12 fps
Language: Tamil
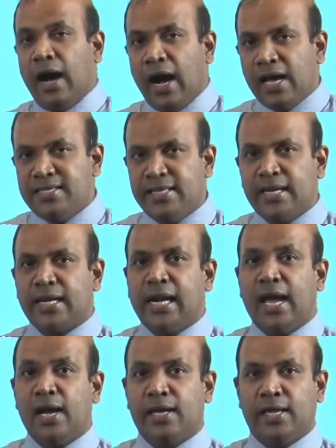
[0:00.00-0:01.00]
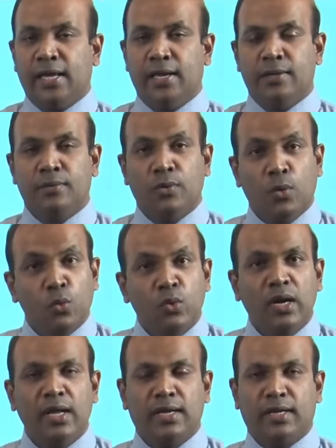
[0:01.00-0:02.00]
ஆசிரியர்களாகிய
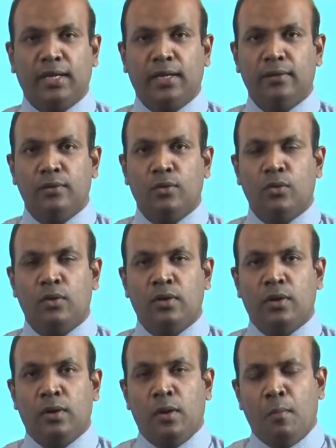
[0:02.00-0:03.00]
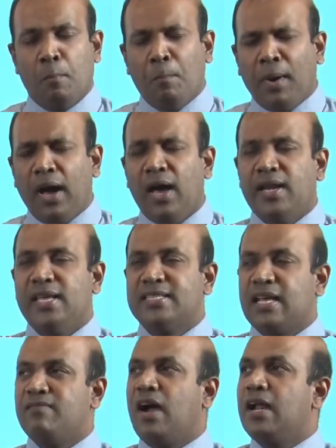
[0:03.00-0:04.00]
உங்களுக்கு பாரிய
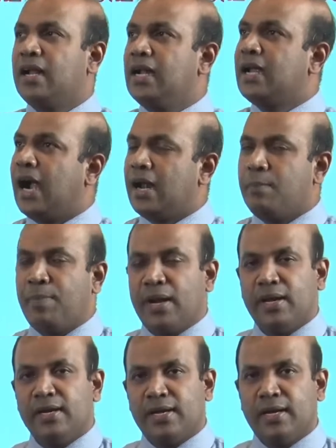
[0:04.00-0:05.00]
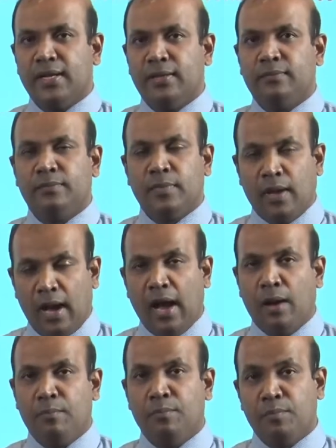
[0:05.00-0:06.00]
சவால்கள் காணப்படுகின்றன
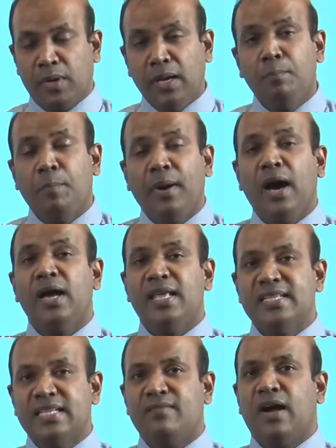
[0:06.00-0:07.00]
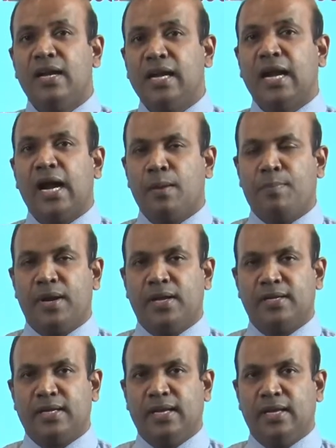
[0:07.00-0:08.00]
ஆம் மிக பாரிய சவால்கள்
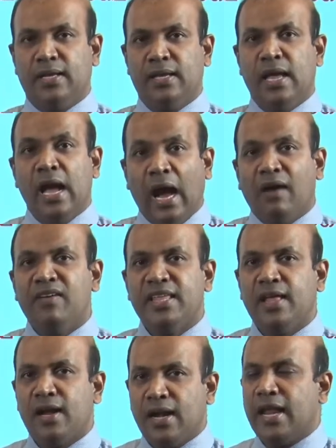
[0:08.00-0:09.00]
காணப்படுகின்றன அவைதான்